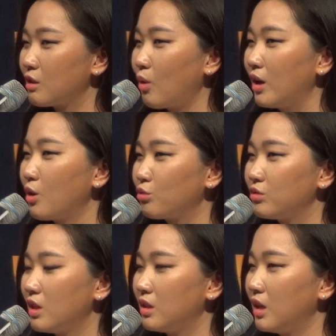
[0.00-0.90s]
이제
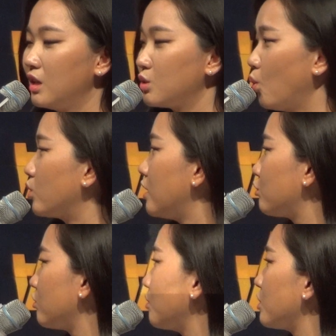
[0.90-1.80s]
광역수사대 이제
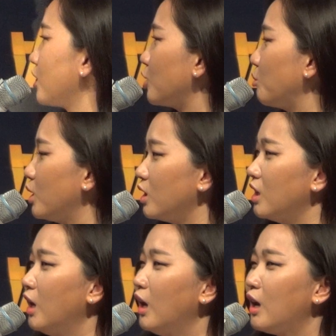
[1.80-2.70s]
오달수 팀장님이
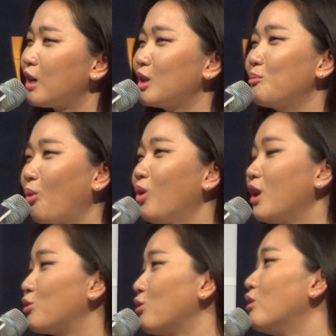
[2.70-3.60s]
그냥 뭘
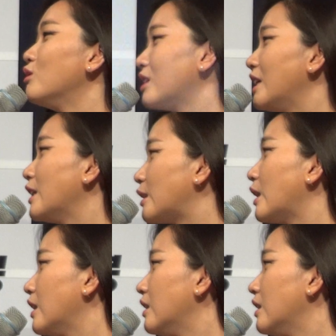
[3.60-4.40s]
해도 어 잘했다